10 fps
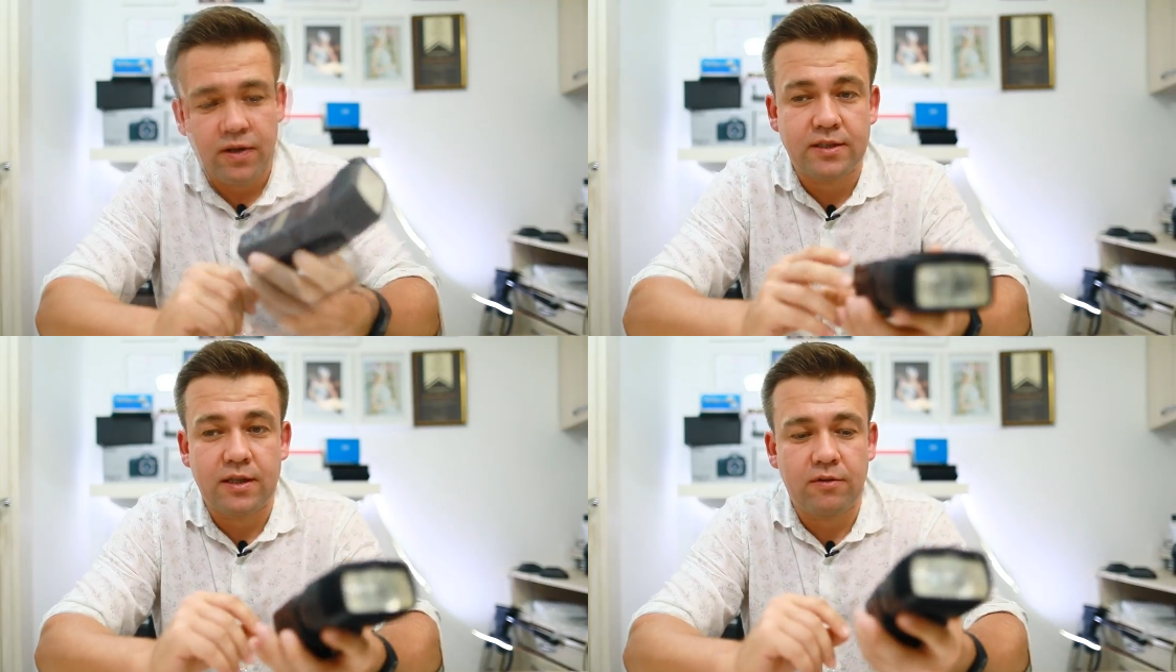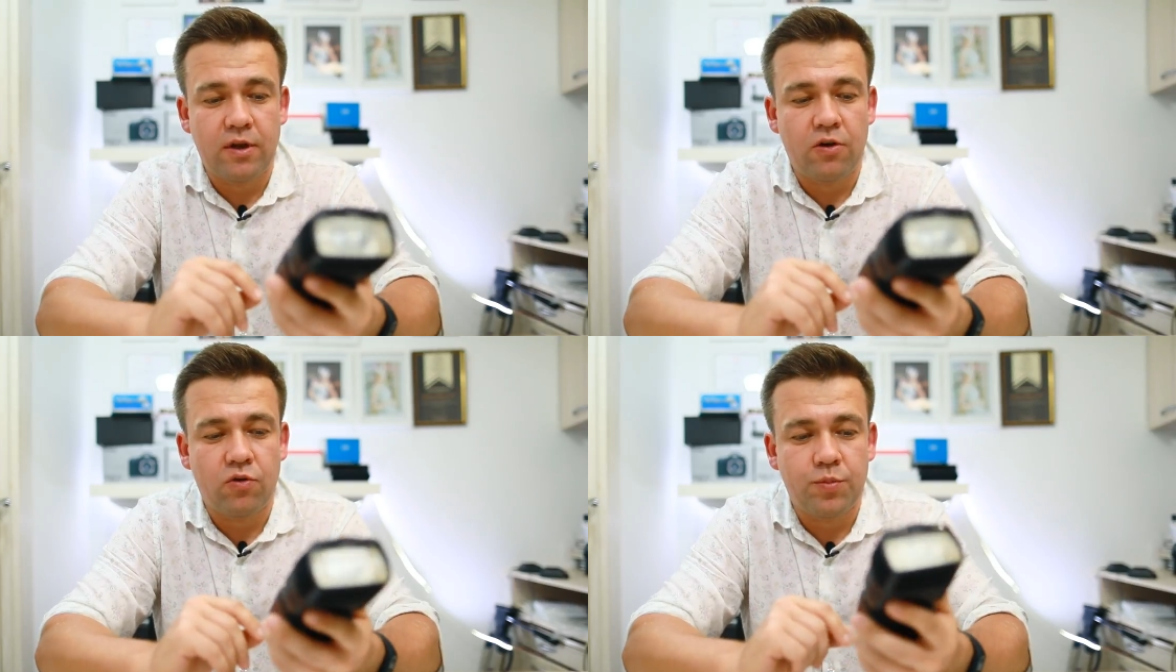
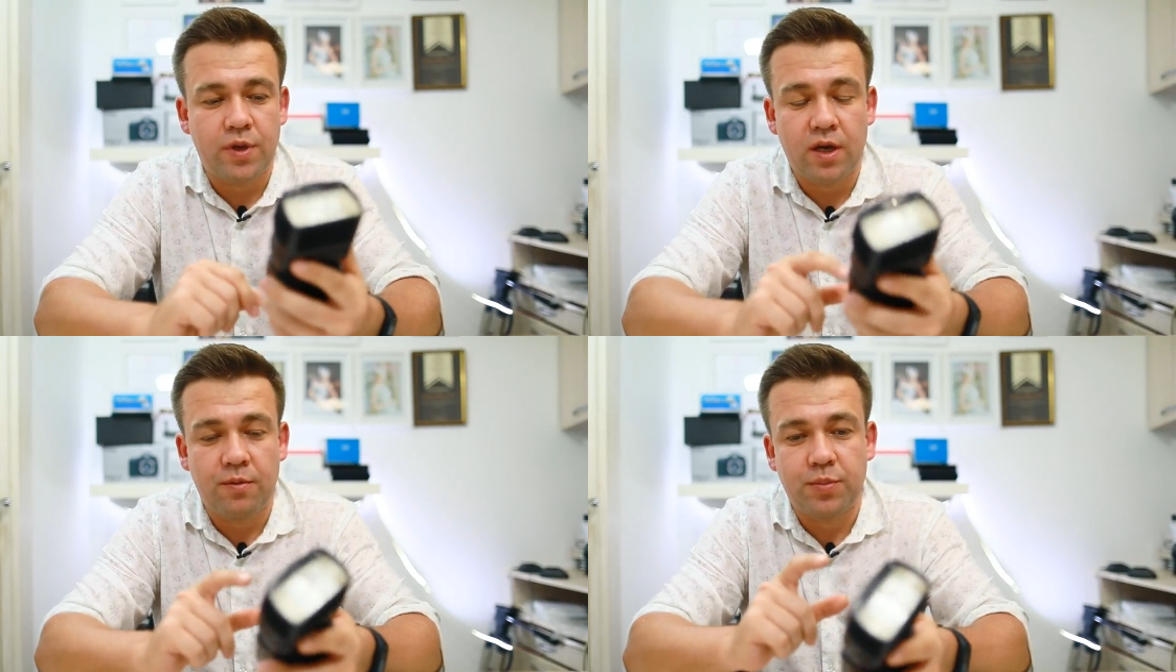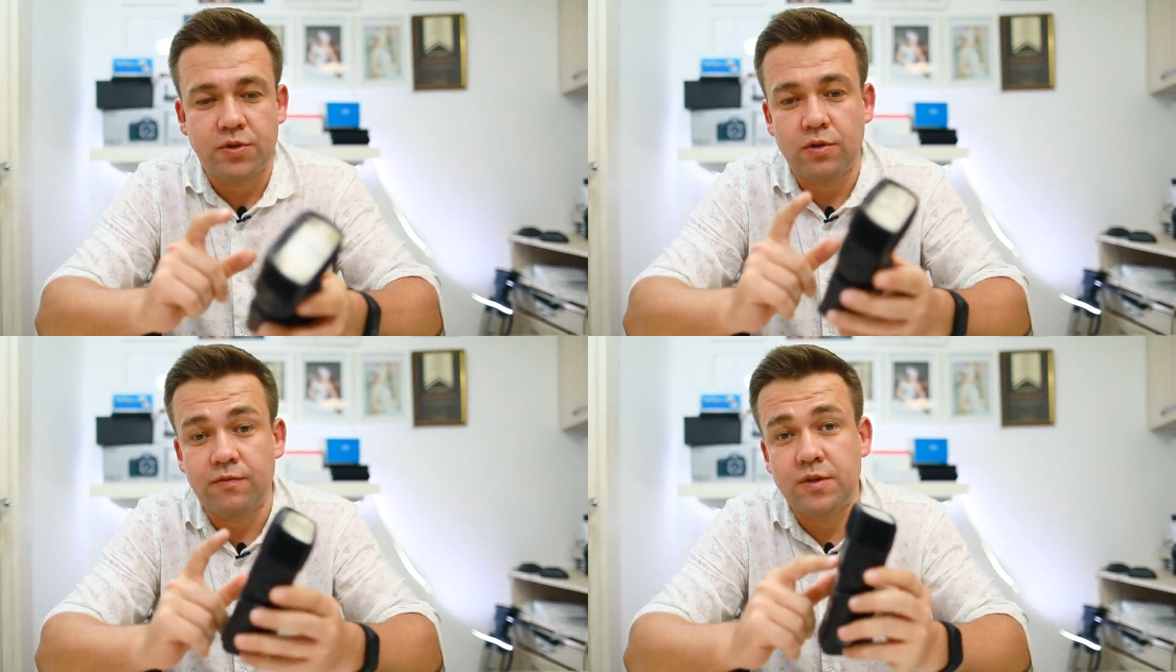Основная у меня
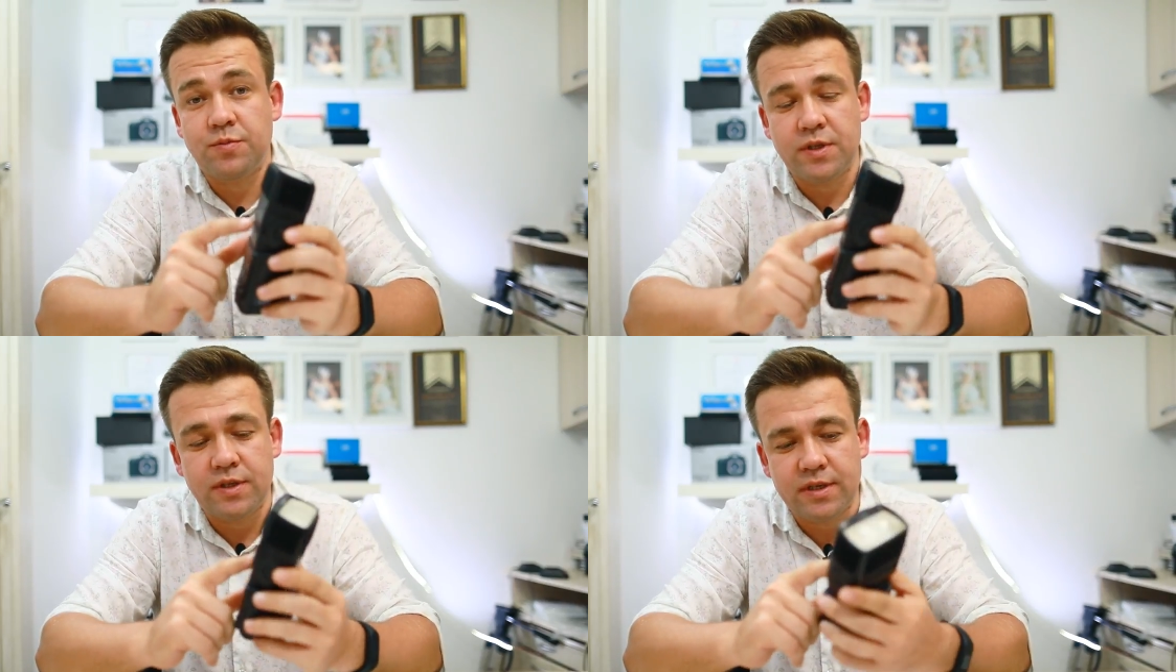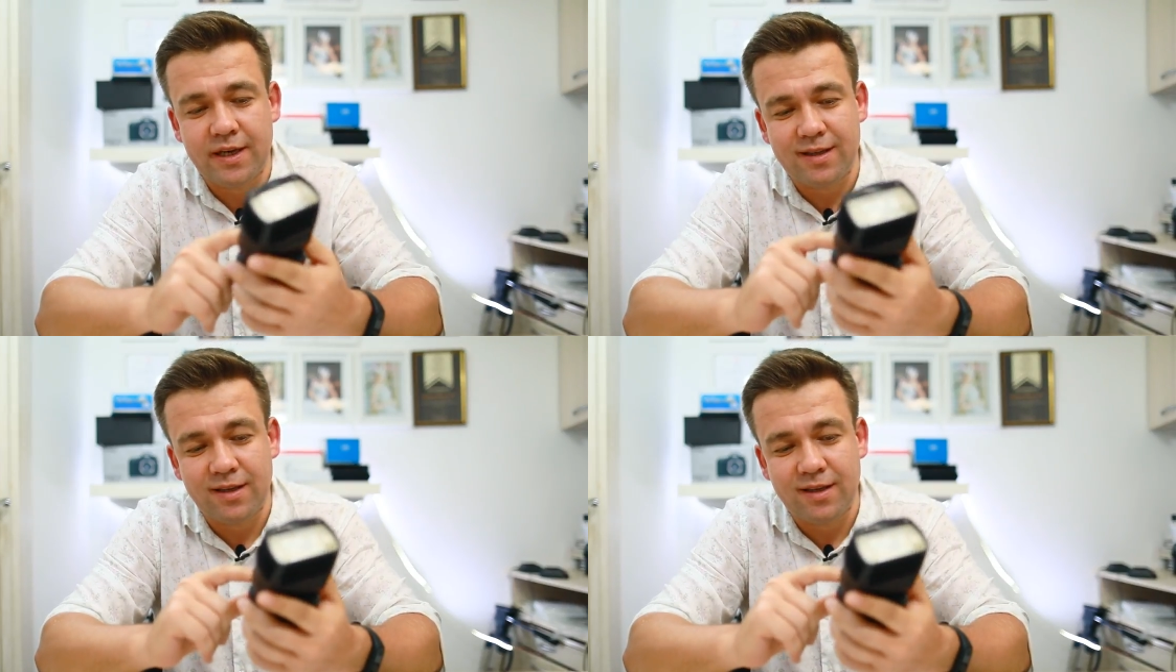580.